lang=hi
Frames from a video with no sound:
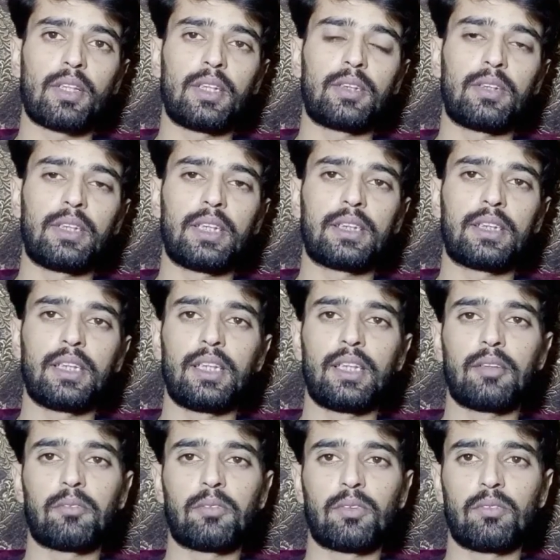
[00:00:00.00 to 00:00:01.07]
इस वजह से
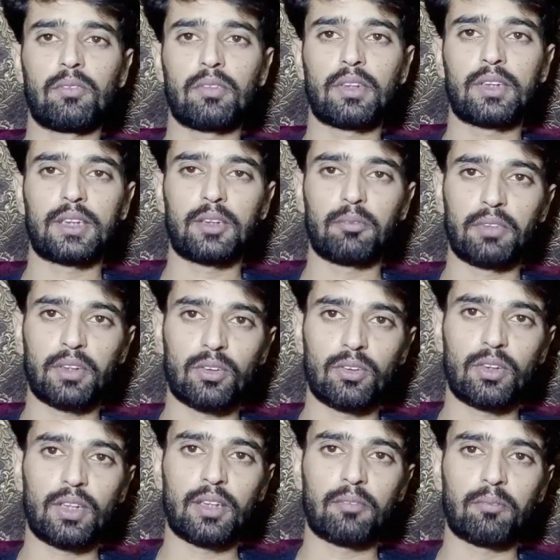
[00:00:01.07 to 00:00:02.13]
कस्टमर
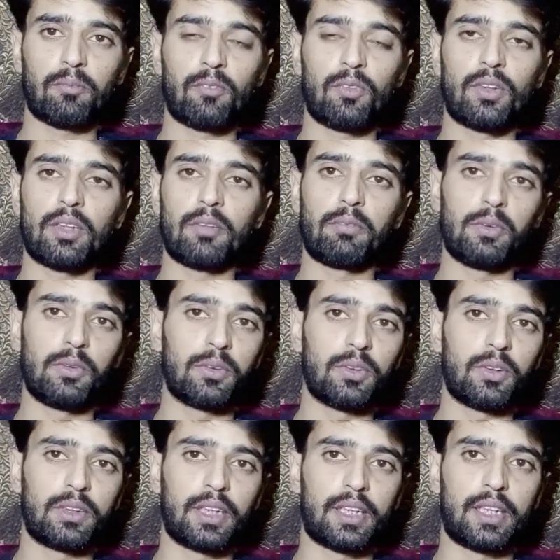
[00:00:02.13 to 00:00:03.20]
को ना वो
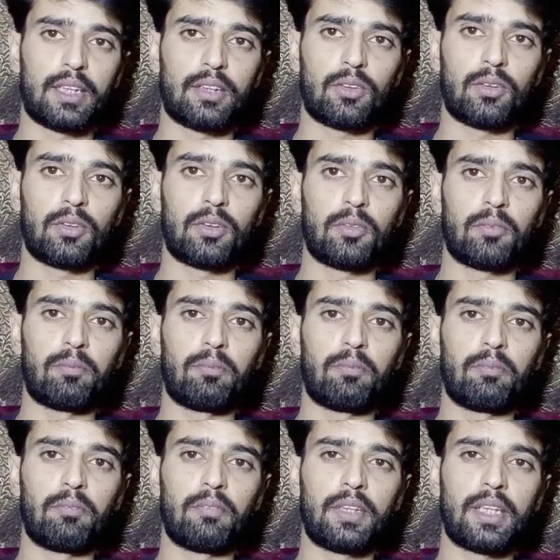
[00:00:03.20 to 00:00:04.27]
कंफ्यूज हो जाता है तो
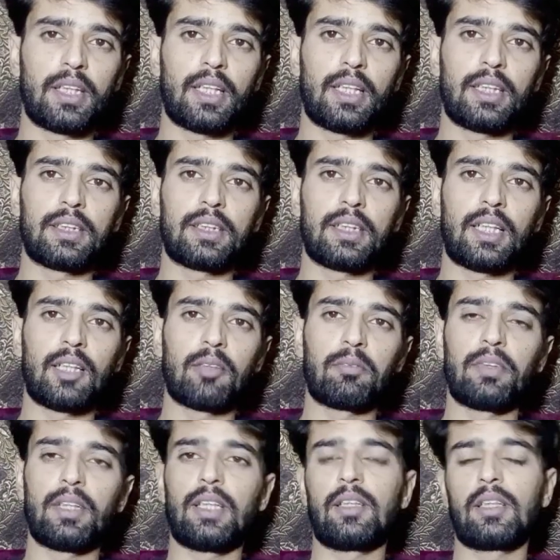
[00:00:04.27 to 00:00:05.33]
मेरे ख्याल से
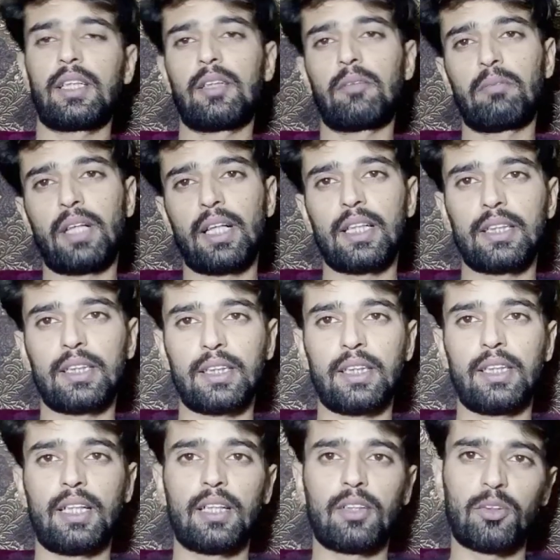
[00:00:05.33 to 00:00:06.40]
आप ना अगर बारह
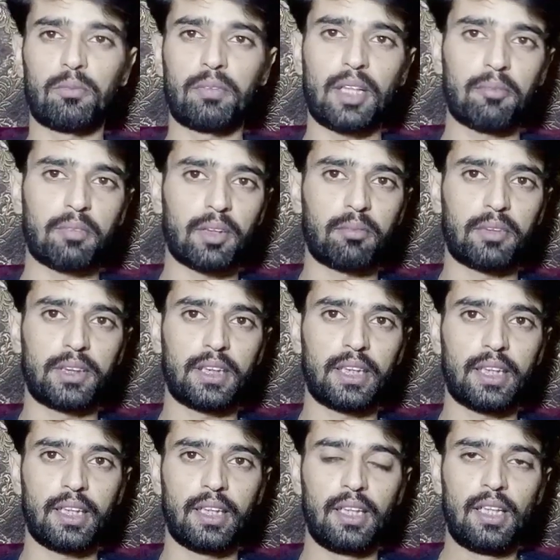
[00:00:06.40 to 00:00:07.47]
तेरह लाख रुपये आपका
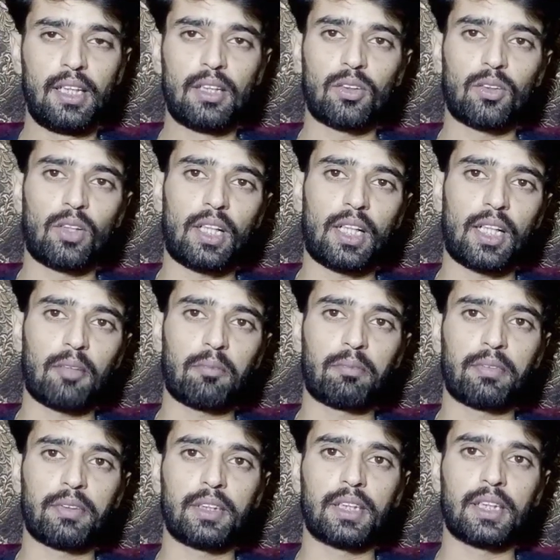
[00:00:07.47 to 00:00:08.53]
बजट है तो
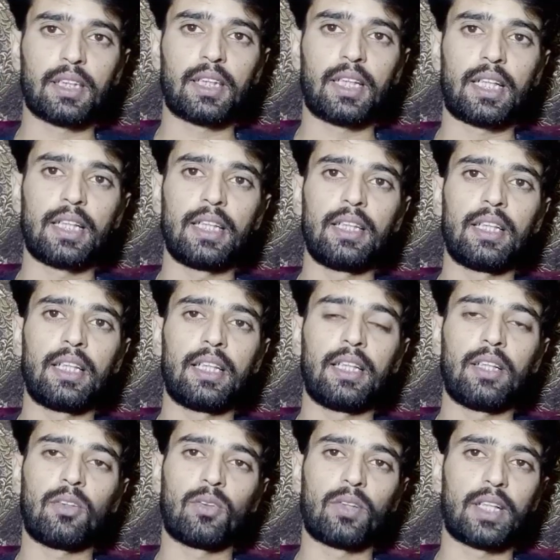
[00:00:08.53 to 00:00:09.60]
आप गाड़ी ले
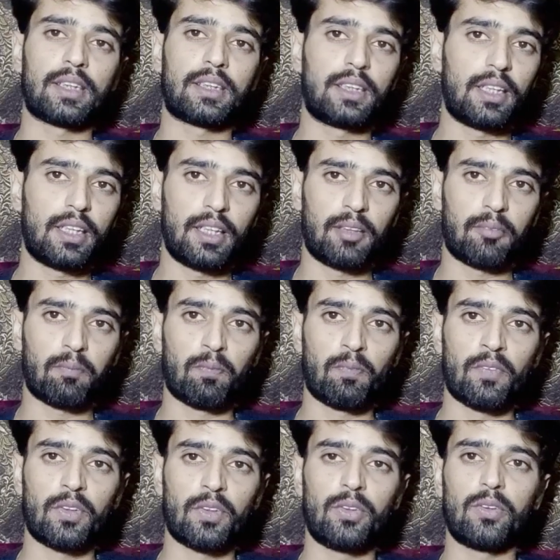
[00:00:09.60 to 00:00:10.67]
लें होंडा सिटी
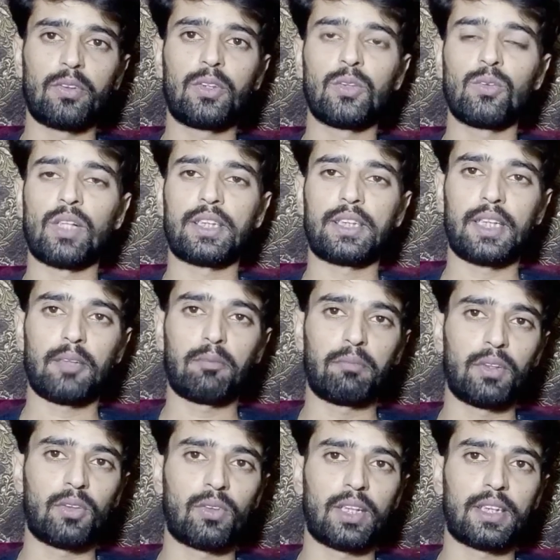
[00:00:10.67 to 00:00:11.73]
जो चूहा शेप
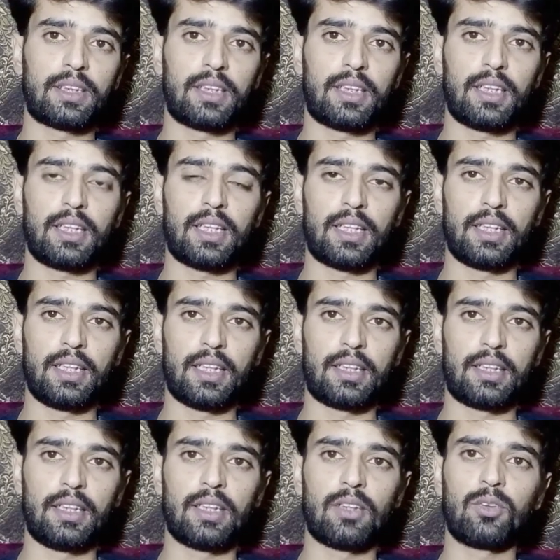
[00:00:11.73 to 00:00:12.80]
में होंडा सिटी गाड़ी
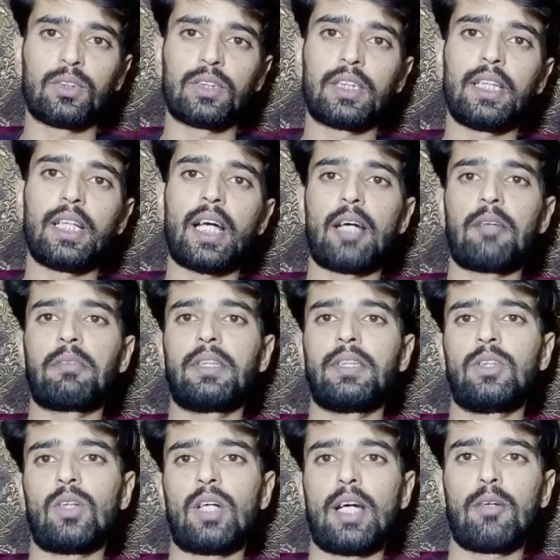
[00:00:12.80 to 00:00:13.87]
आती है उसकी
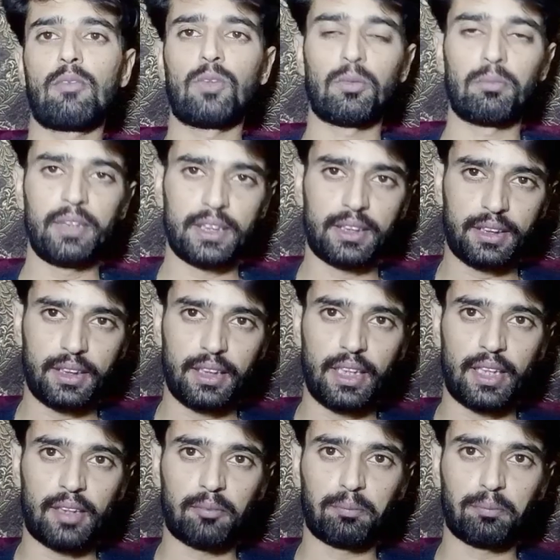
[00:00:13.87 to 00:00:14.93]
एवरेज जो है वो भी
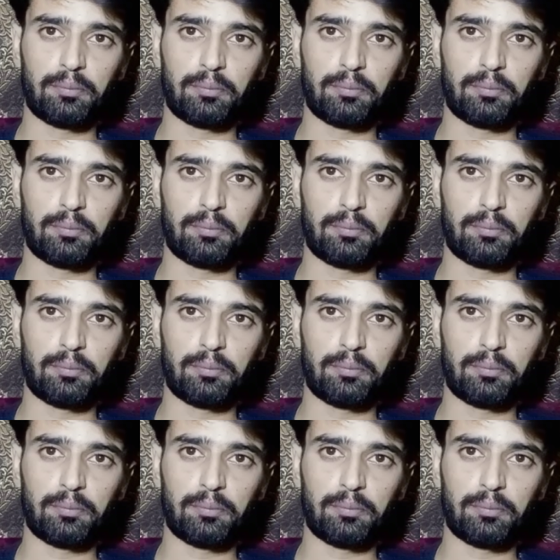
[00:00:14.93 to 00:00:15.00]
अच्छी है